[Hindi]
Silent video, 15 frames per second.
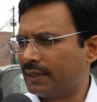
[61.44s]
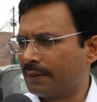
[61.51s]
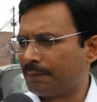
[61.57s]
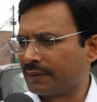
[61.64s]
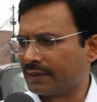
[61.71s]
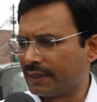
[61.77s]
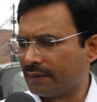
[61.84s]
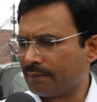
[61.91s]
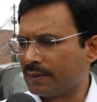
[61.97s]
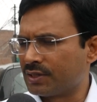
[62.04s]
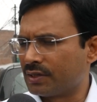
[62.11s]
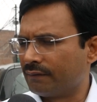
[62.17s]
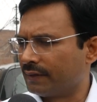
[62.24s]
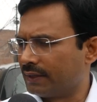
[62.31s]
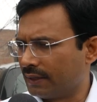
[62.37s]
है कि प्रत्येक
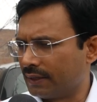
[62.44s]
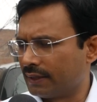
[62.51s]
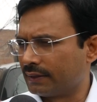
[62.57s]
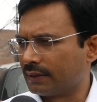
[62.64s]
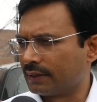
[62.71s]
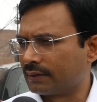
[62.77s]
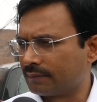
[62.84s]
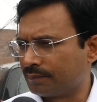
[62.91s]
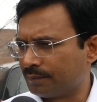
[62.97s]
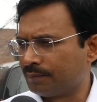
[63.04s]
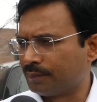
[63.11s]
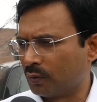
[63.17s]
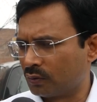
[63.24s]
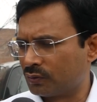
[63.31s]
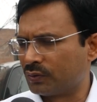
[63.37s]
बच्चा विद्यालय तक
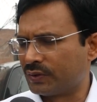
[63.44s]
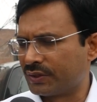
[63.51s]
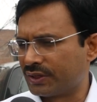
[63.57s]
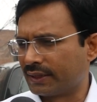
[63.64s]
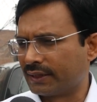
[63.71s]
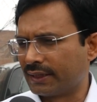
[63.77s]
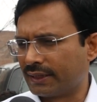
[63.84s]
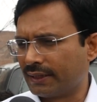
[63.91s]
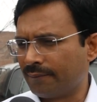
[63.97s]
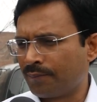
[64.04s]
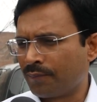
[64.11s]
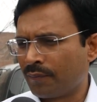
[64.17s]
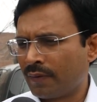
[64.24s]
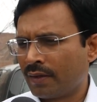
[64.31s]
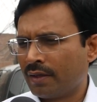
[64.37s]
पहुँच सुनिश्चित करे
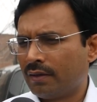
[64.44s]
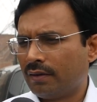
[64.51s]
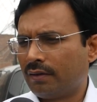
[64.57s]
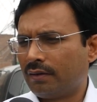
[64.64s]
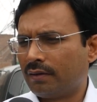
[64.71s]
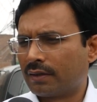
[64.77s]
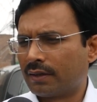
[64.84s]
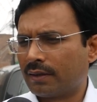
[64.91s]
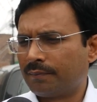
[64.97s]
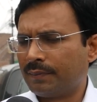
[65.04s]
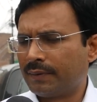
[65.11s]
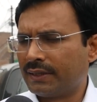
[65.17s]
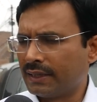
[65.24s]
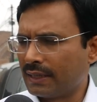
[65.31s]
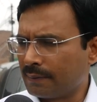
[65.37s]
और
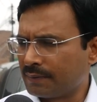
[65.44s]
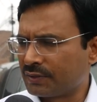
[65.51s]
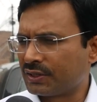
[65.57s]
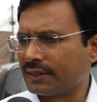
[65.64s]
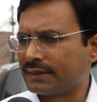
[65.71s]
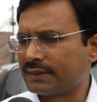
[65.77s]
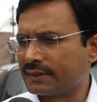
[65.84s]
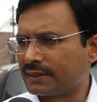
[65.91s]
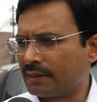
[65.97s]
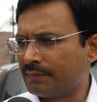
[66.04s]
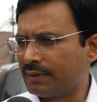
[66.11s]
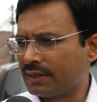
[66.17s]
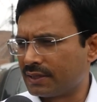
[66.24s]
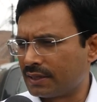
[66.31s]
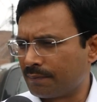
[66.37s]
विद्यालय प्रशासन का
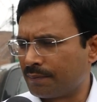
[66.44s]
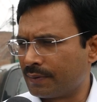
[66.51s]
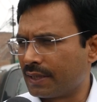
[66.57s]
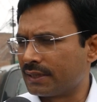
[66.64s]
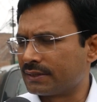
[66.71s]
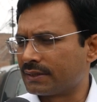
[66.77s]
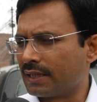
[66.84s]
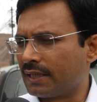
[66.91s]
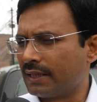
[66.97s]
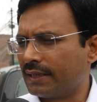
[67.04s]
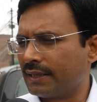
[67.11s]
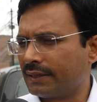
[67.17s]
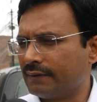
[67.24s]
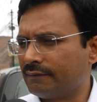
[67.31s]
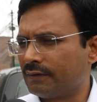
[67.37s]
भी अच्छा प्रयास रहा
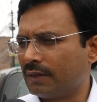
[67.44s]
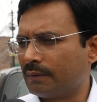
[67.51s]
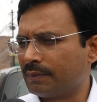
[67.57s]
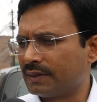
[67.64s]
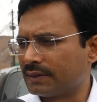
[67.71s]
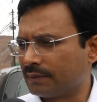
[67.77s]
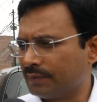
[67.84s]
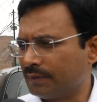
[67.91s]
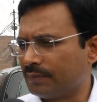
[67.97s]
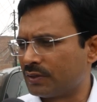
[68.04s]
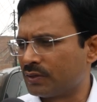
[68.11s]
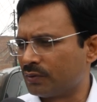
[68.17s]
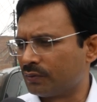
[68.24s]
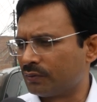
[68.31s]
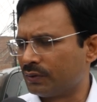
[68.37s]
है कि वह अपने सभी
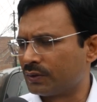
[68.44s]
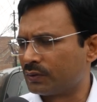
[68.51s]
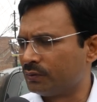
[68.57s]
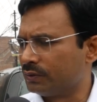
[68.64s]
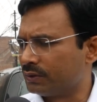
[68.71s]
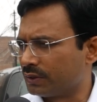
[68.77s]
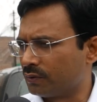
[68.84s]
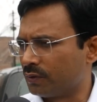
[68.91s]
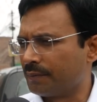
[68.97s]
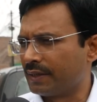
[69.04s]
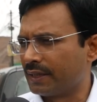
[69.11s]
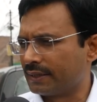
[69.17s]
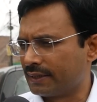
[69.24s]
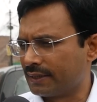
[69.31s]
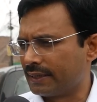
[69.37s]
बच्चों को स्कूल चलो
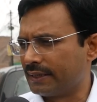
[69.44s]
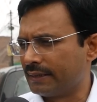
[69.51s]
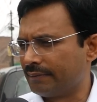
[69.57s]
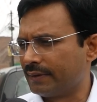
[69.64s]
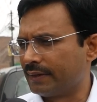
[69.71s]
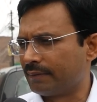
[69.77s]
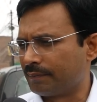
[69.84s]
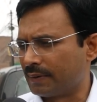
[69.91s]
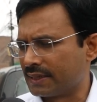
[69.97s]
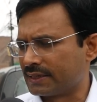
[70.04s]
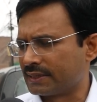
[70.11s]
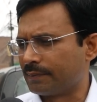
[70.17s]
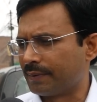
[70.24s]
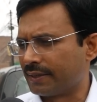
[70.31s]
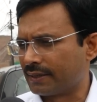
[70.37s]
अभियान के रैली में
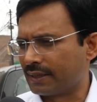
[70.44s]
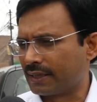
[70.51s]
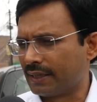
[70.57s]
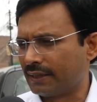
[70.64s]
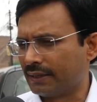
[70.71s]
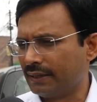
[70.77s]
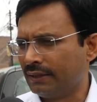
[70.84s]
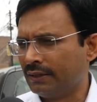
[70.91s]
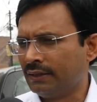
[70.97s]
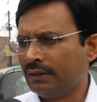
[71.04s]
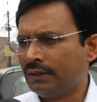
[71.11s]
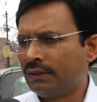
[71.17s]
पार्टिसिपेट कराए हैं